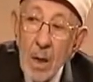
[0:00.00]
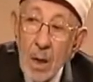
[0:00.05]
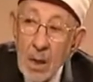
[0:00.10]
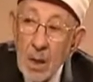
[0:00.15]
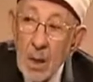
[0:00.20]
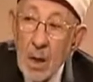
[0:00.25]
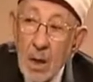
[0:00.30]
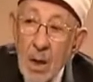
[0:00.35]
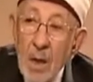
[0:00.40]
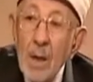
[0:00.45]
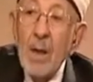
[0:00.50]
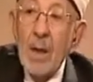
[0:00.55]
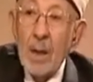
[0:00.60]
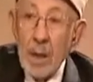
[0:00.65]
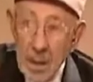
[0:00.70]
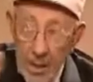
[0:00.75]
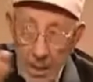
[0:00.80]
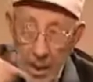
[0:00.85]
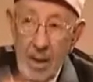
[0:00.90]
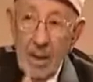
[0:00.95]
الله
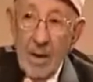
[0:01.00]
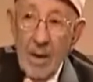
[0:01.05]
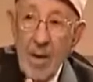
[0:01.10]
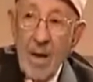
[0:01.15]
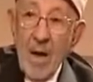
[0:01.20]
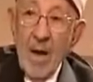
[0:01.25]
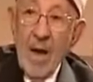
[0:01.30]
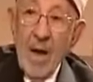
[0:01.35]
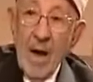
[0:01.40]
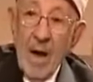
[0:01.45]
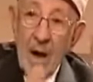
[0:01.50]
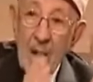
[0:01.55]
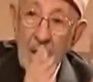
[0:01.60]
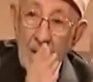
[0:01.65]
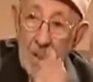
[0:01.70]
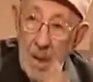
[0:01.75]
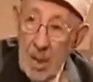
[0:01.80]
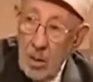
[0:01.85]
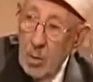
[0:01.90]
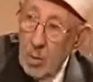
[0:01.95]
إذا
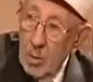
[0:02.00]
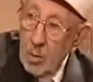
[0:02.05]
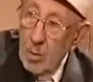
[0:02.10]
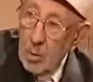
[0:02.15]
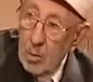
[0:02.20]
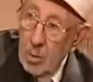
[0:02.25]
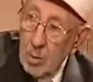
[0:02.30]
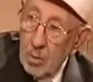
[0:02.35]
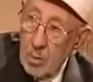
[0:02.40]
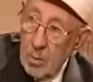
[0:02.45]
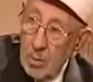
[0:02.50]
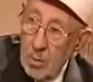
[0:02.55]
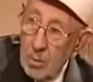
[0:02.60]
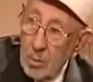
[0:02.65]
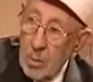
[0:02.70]
عمله